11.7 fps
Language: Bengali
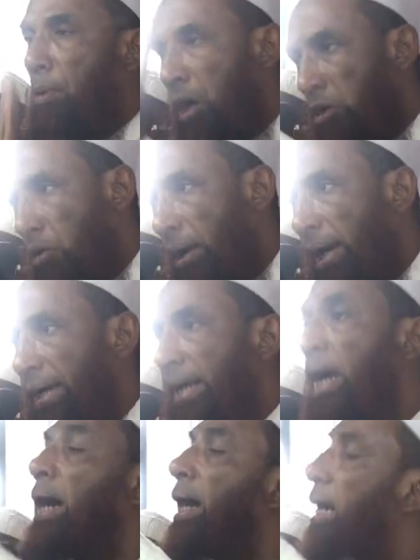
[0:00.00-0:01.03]
ব্যবহার করাই
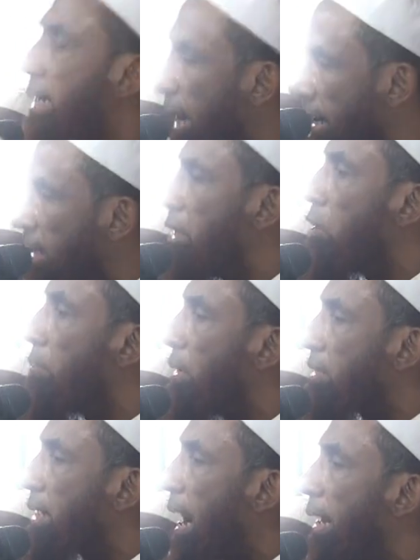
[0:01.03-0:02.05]
এটাই
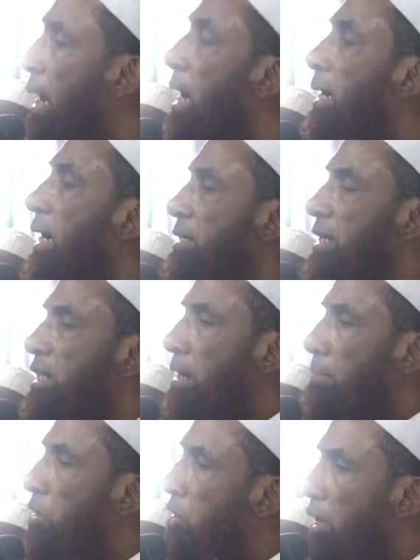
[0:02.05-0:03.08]
নিয়মে চায় কাজেই
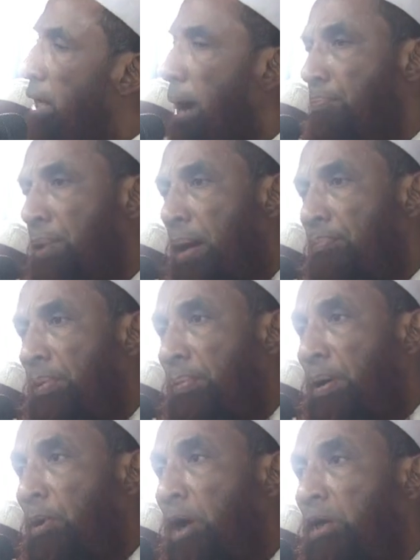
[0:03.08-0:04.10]
স্বামীর সাথে আপনা আপনি
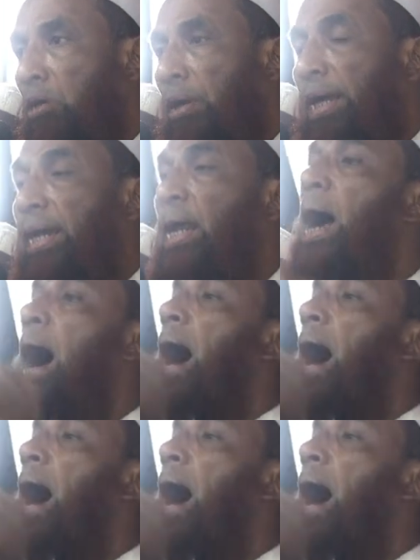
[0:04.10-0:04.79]
ব্যবহার করেন